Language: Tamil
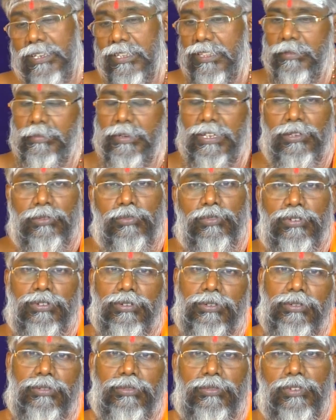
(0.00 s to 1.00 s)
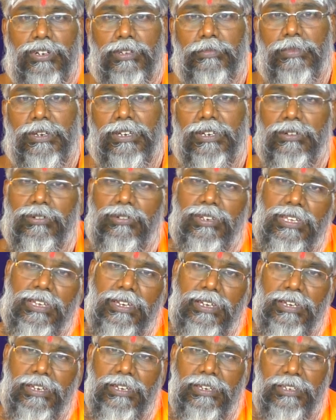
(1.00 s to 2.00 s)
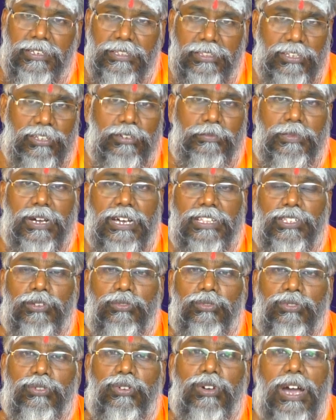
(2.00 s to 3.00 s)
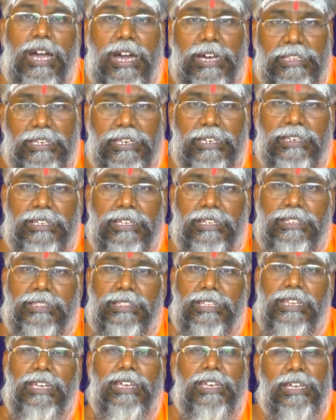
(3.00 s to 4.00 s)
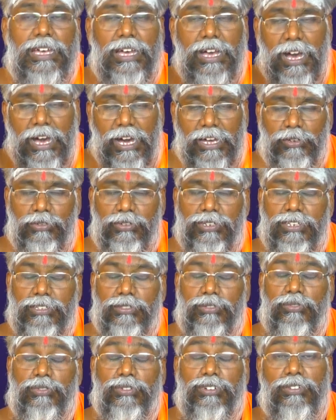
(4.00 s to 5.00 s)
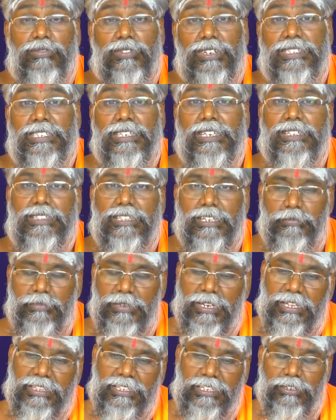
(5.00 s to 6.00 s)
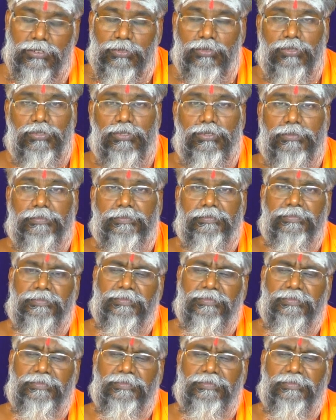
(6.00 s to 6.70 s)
இந்த மாதிரி ஒரு உடம்புடைய இதையும் மாற்றி கொடுக்கும் அதே நேரத்தில் ஆரோக்கியத்தையும் கொடுக்கும் வசிக்கிற தன்மை அதிகம் கொடுக்கும்